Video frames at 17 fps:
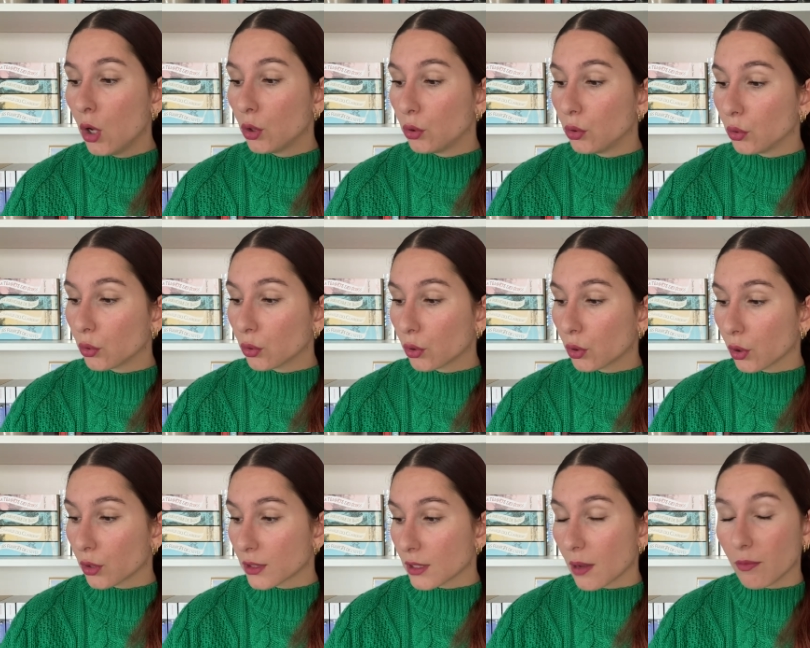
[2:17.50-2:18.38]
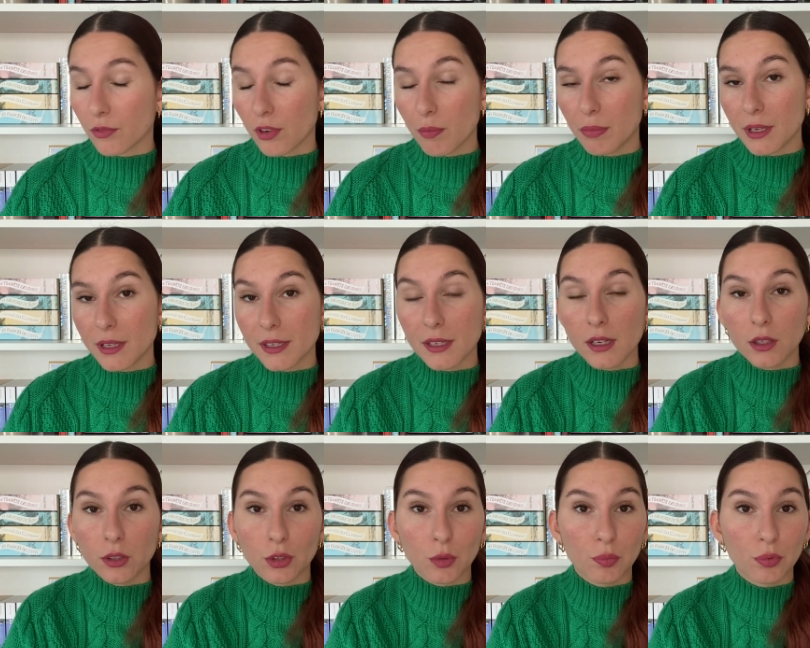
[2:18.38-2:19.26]
donc ça me fait
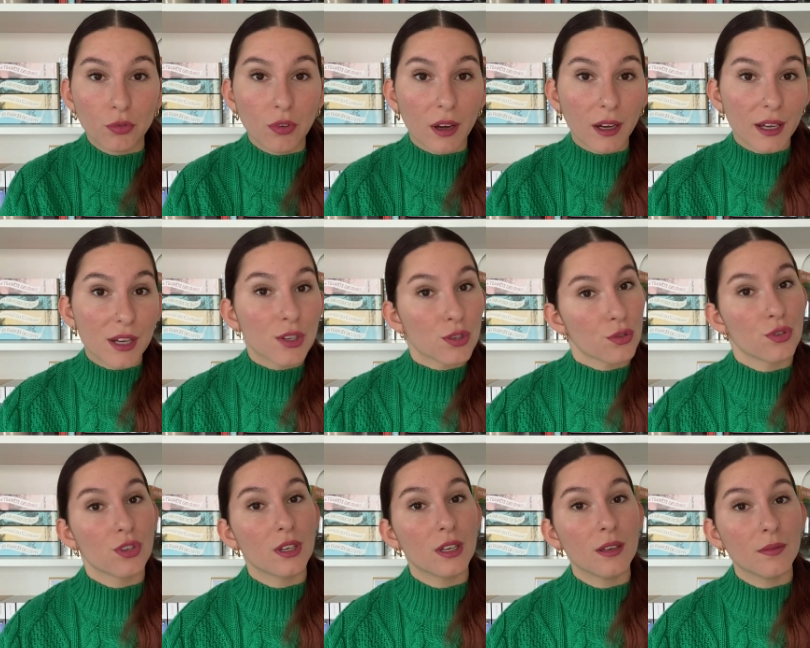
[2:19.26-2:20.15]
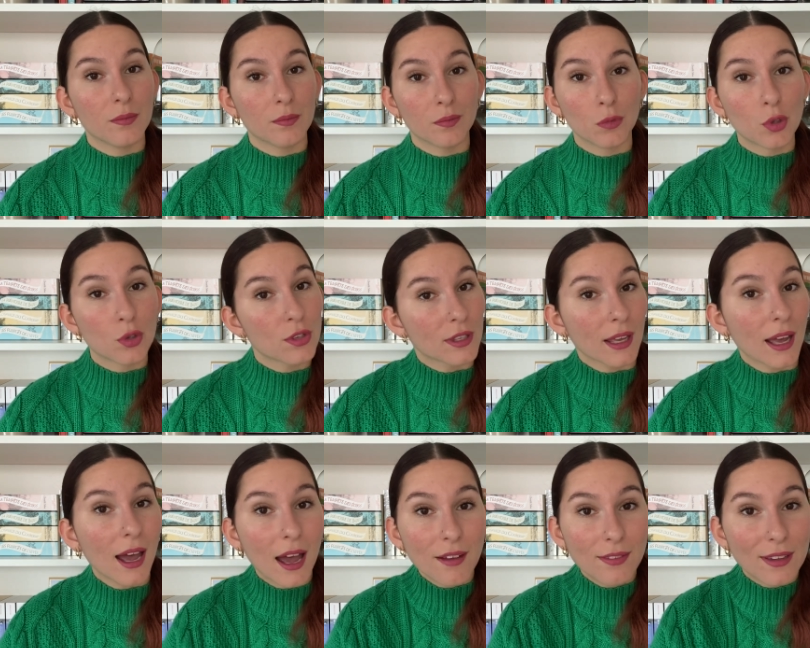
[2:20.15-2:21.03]
plaisir de pouvoir échanger de ça
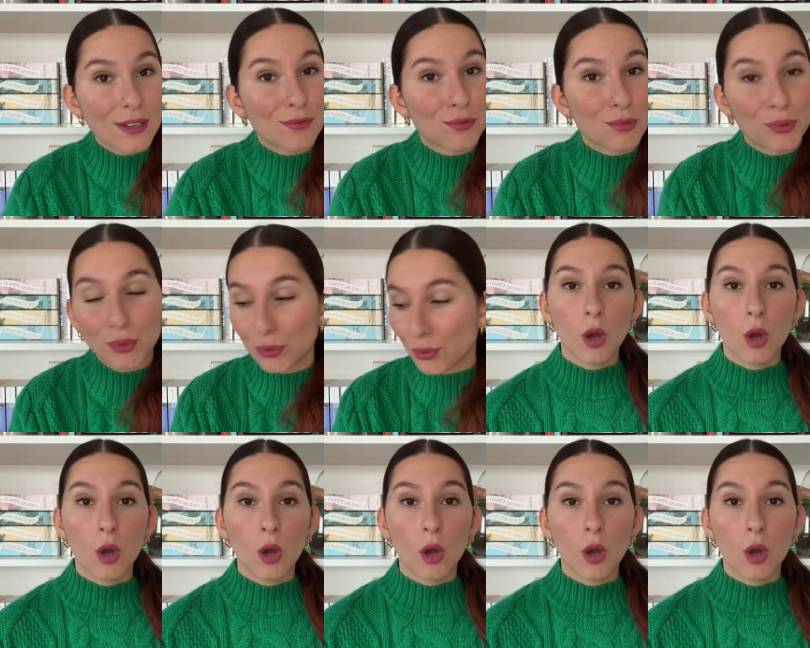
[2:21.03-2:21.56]
avec vous.